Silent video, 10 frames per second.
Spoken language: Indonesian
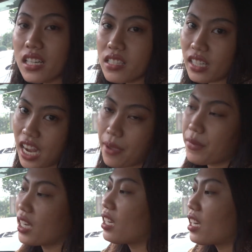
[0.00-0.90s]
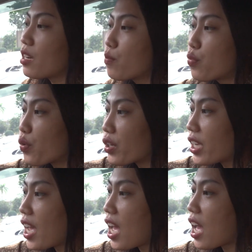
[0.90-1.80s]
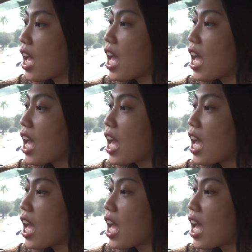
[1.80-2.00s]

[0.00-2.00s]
ke 3M ini debunya